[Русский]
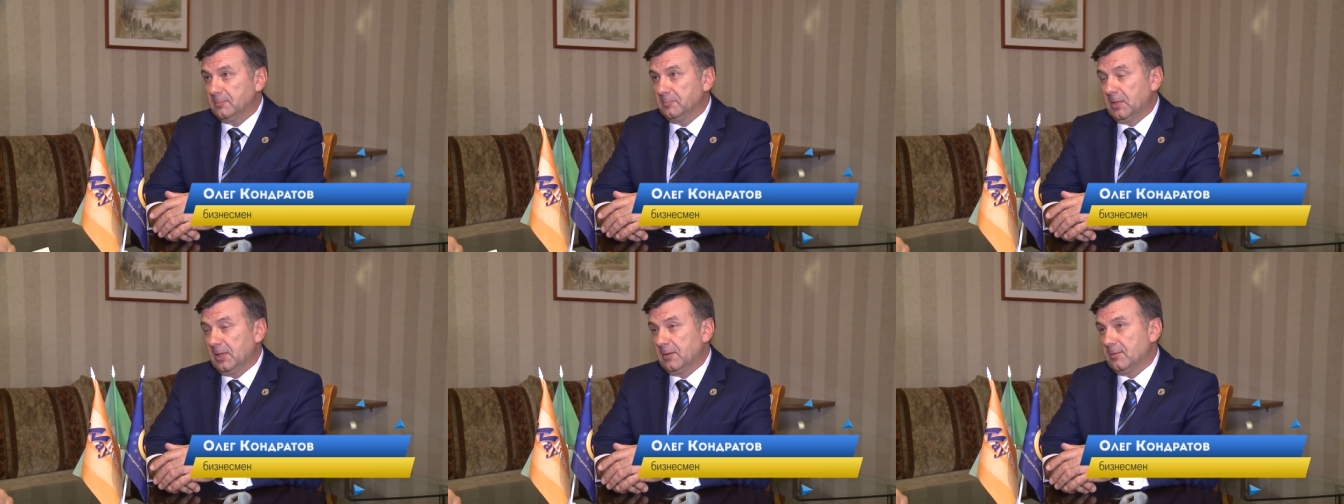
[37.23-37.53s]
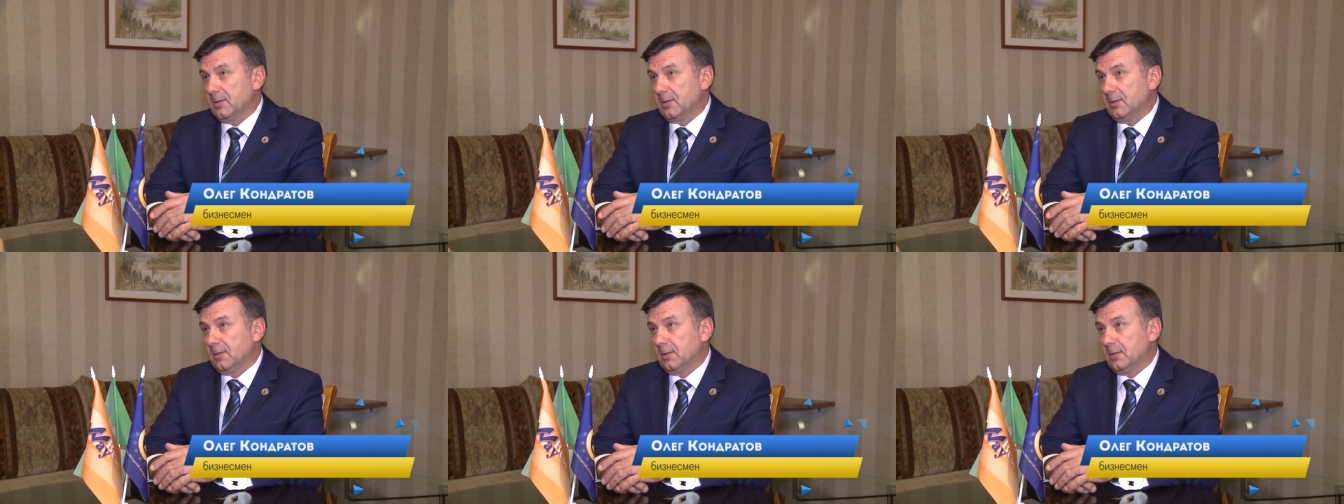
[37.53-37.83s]

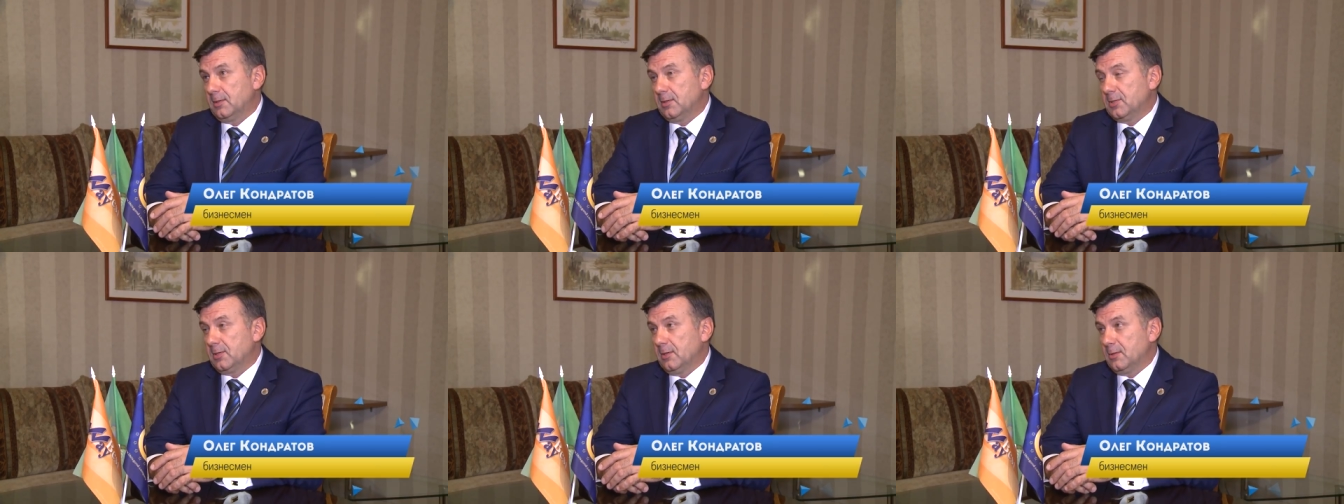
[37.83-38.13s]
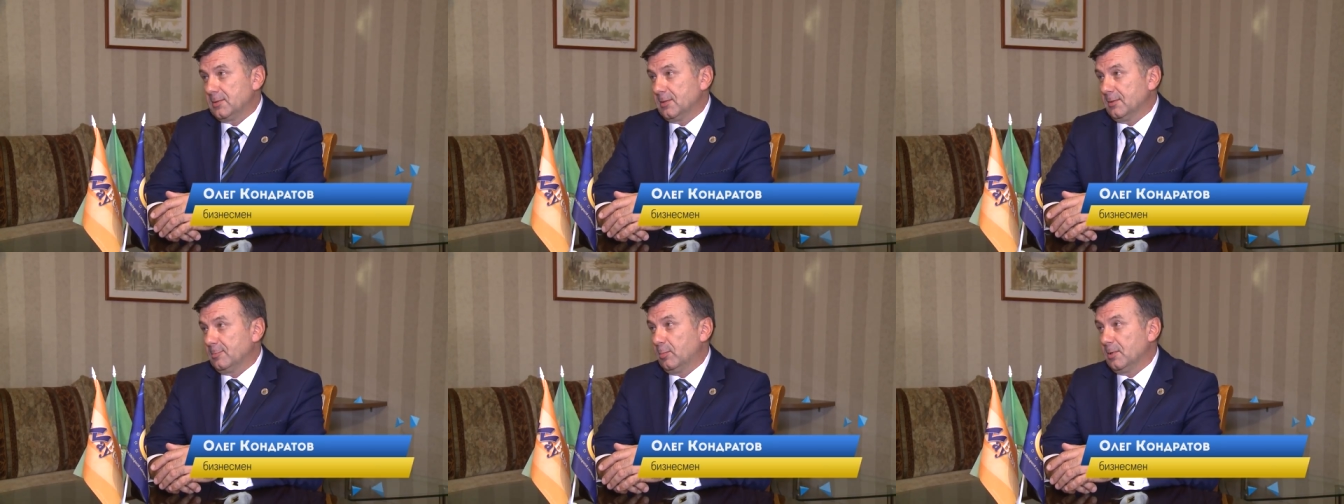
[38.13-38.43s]
наверное,
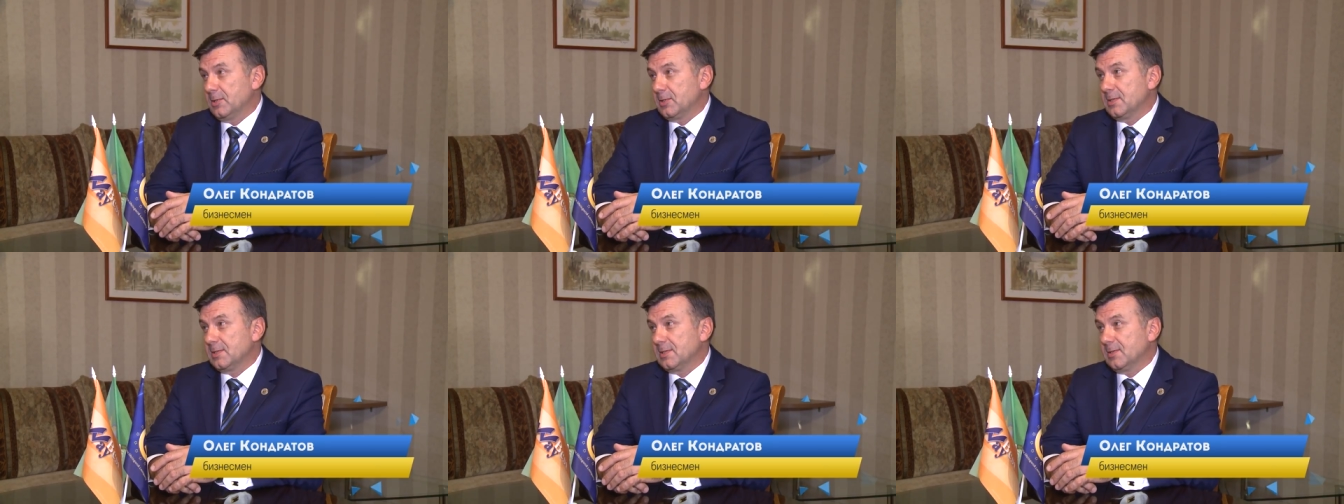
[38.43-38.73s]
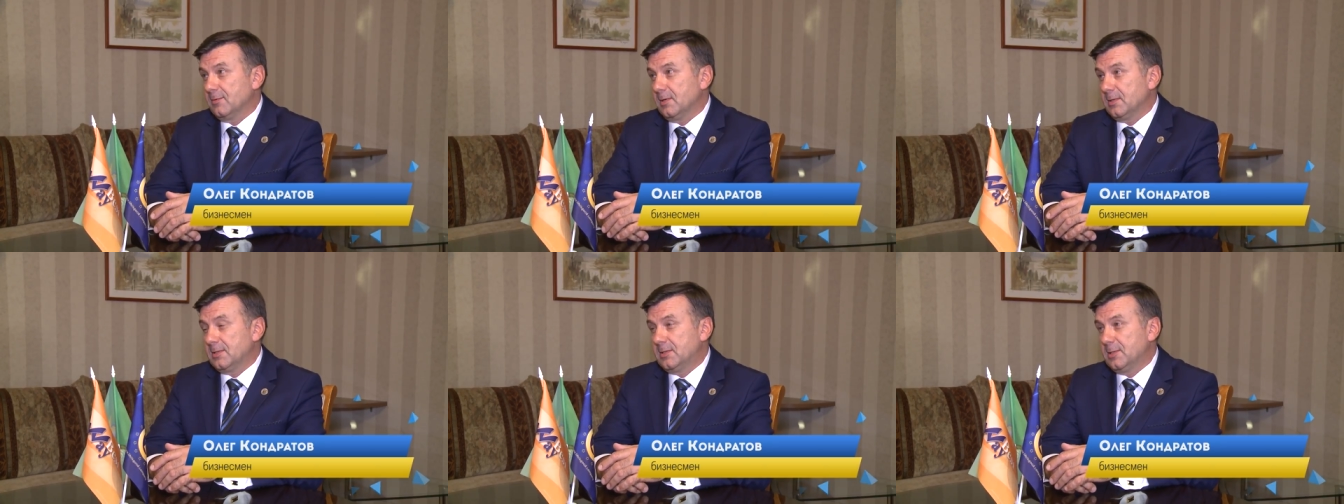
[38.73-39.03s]
отличаюсь от
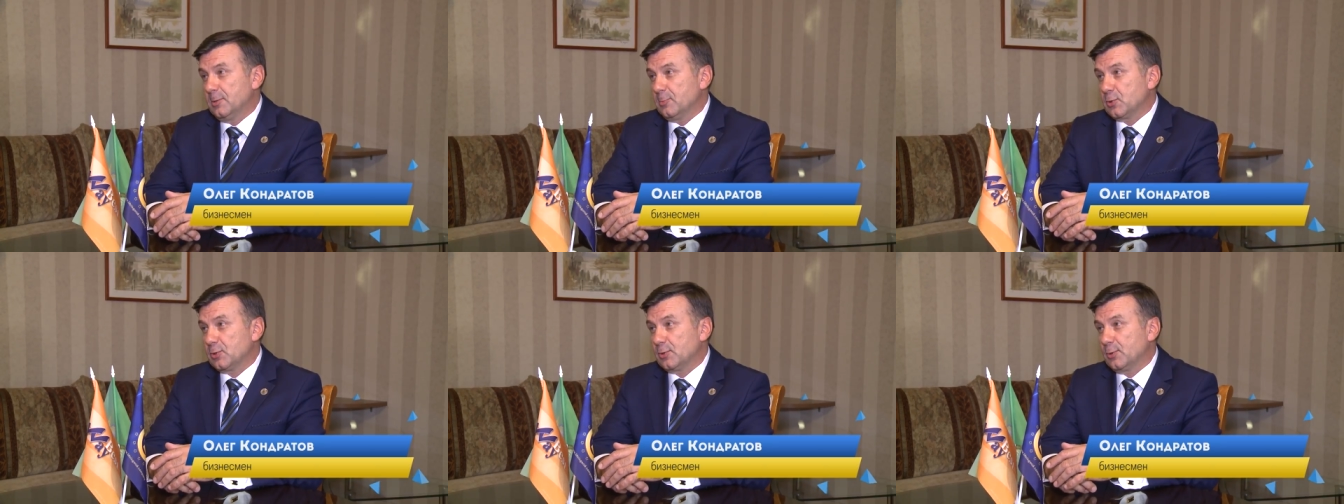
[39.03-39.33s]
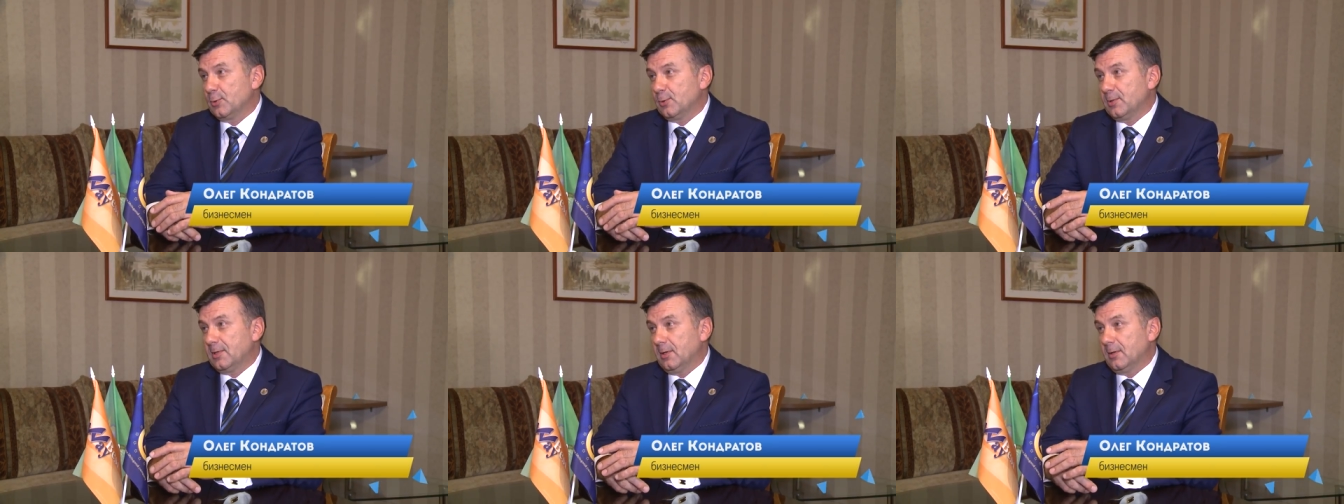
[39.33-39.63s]
большинства тем,
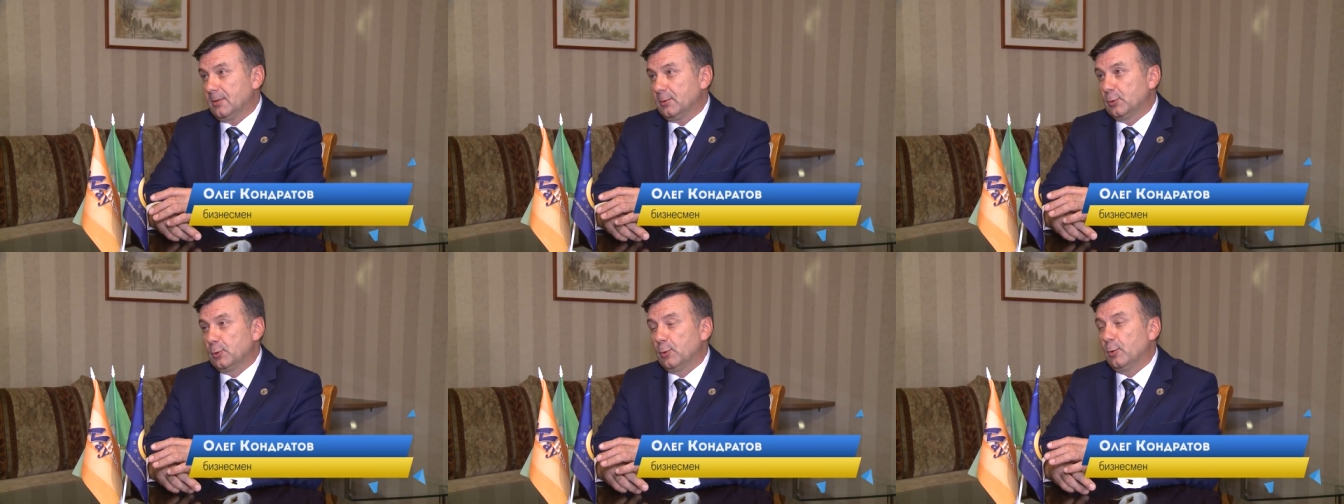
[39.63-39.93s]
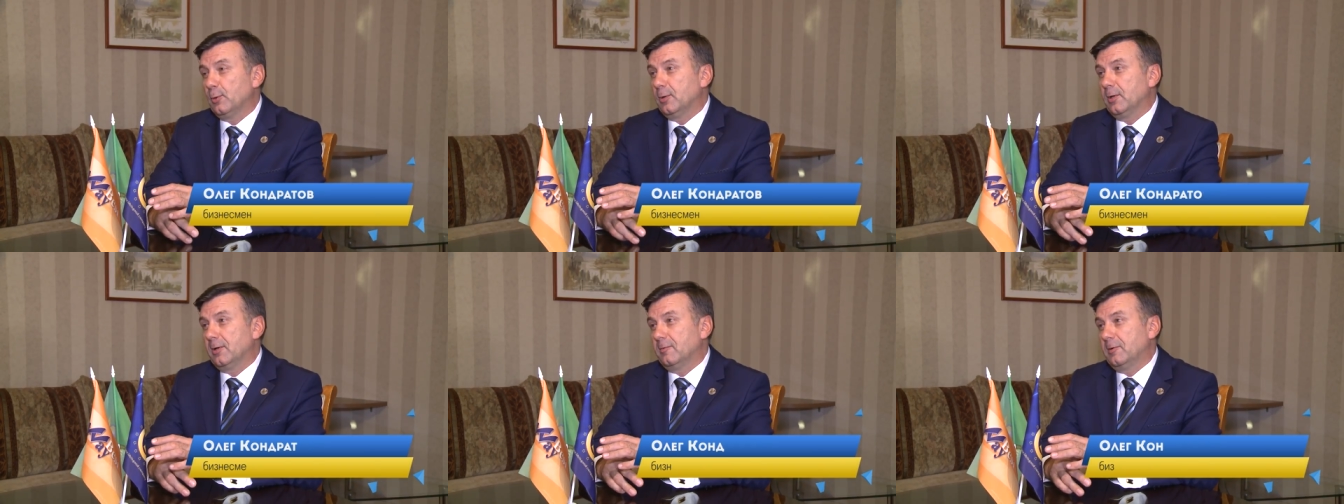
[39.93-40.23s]
что я
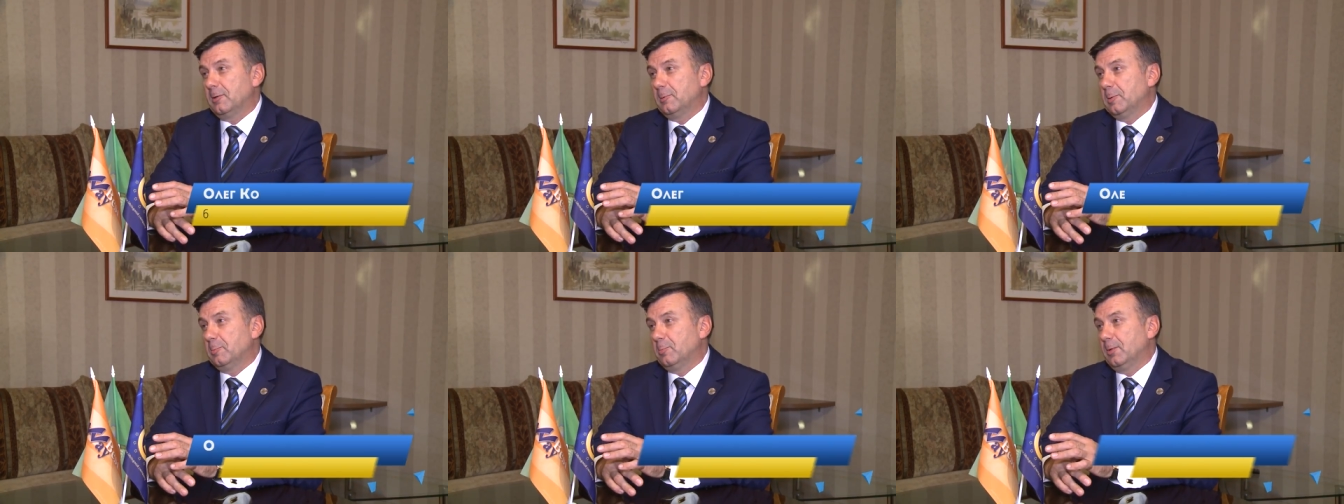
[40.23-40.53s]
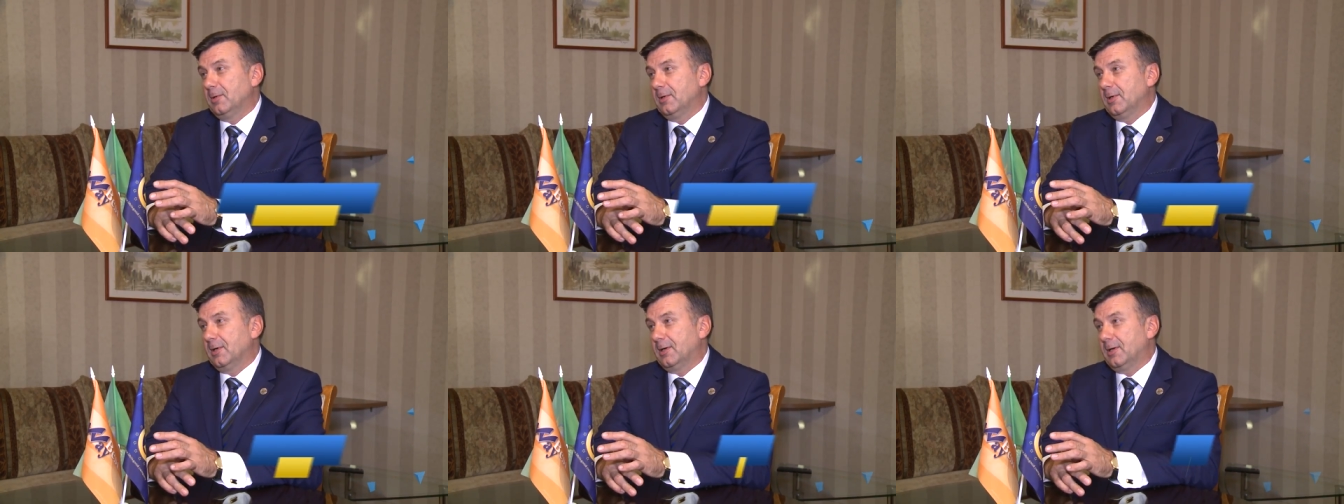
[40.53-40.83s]
долгое время
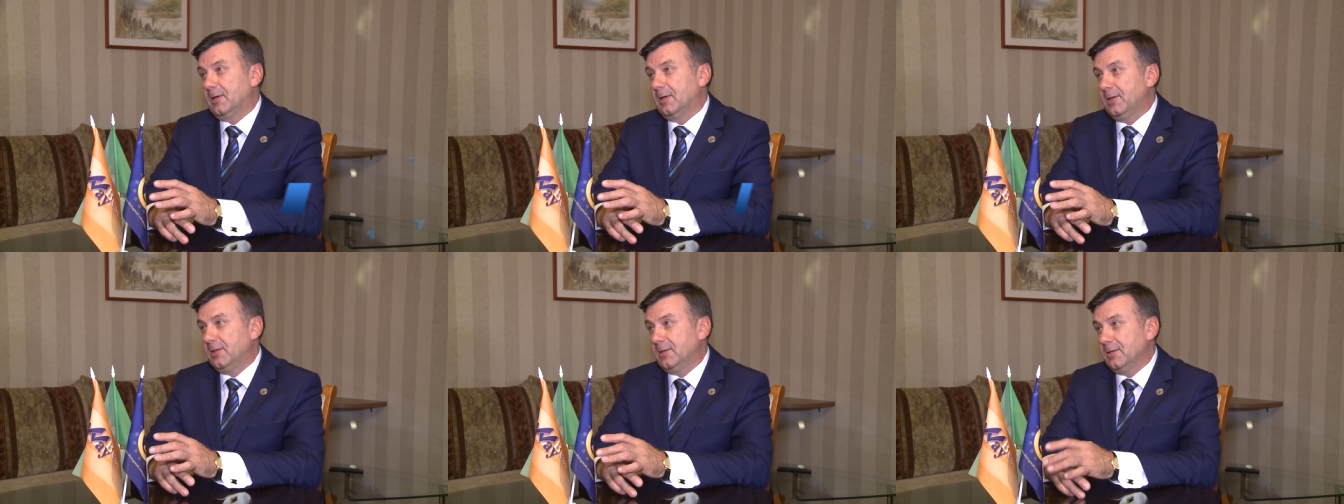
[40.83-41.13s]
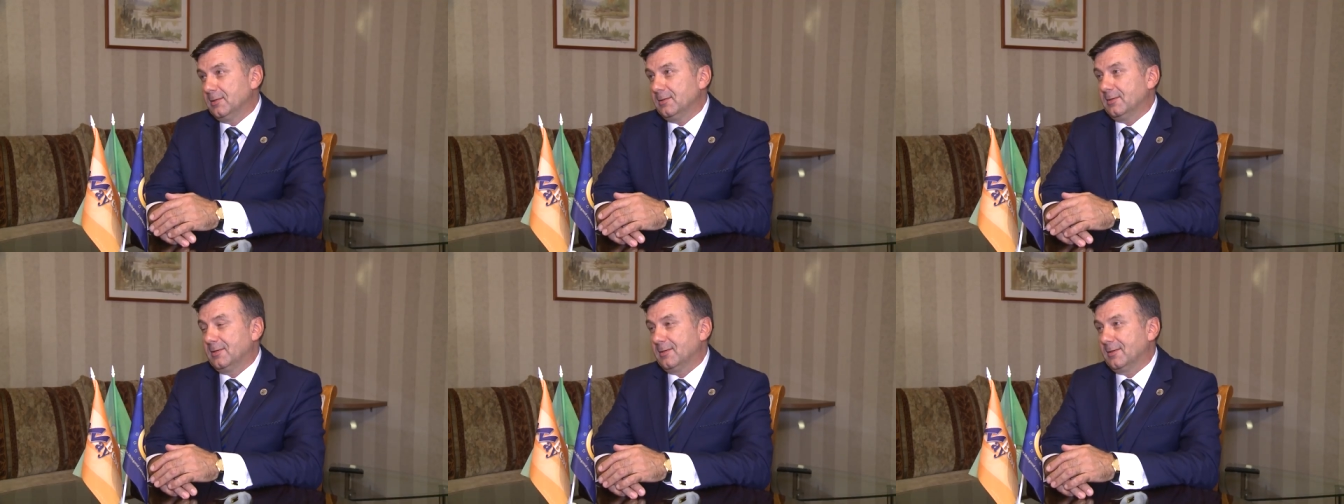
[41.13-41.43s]
был как
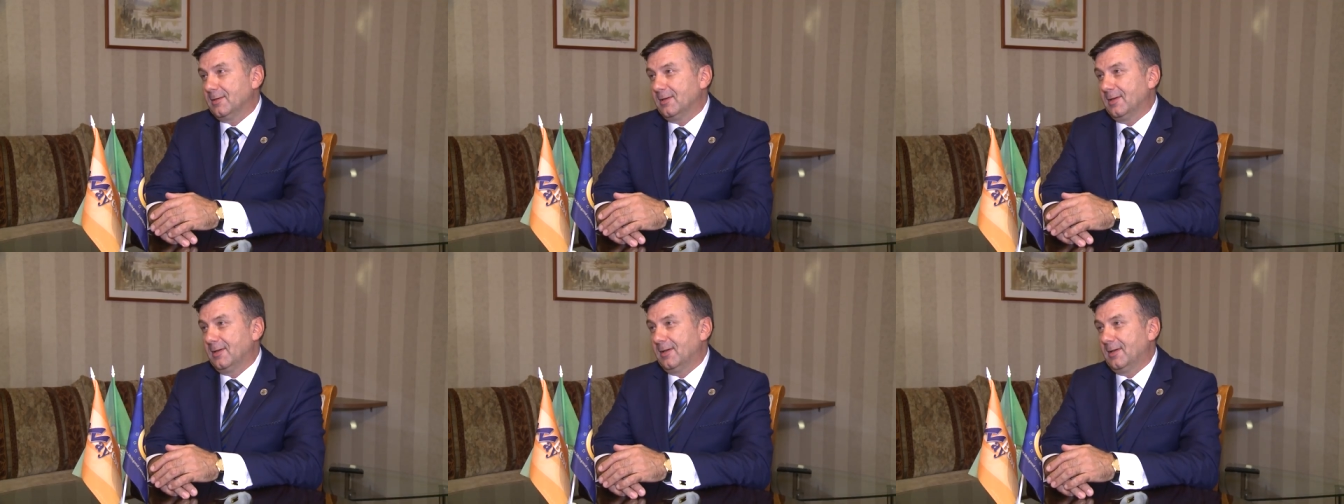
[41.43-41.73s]
клиент –